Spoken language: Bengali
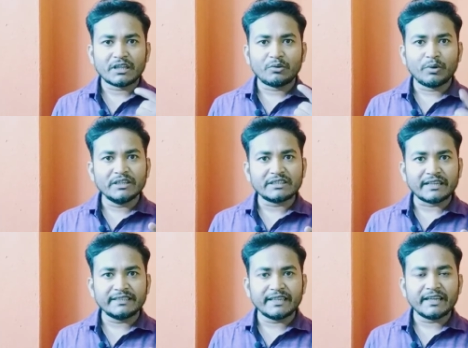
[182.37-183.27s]
তাহলে ওই
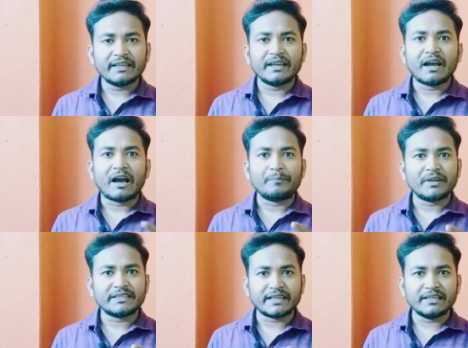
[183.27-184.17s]
তারিখে
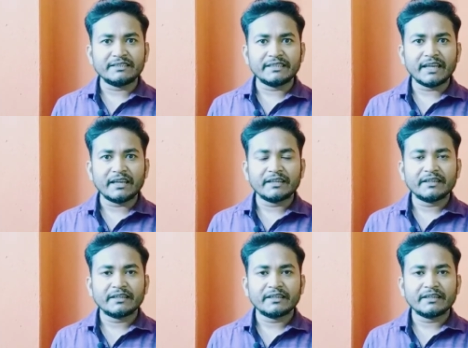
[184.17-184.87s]
আপনার চ্যানেলটিকে